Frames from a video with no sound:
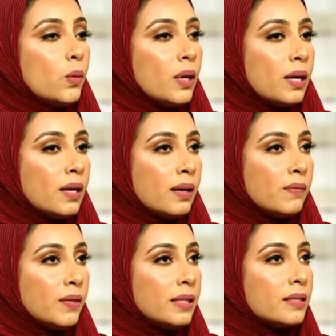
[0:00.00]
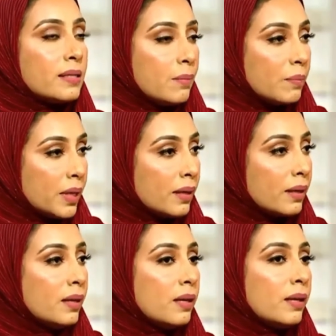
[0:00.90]
وفي ديسمبر
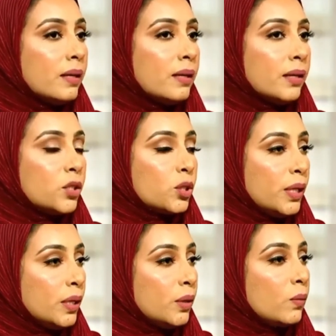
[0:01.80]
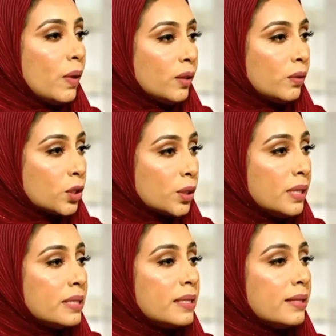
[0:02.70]

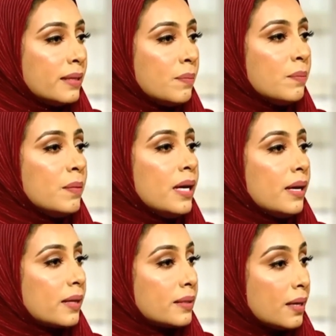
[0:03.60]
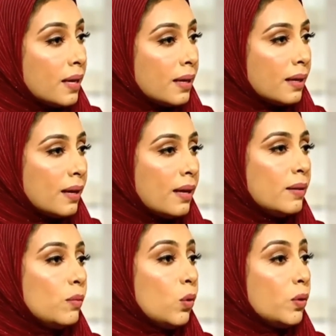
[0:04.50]
2021 آه، سيتم اختيار
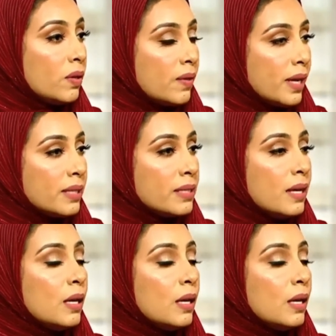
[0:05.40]
البحوث الفائزة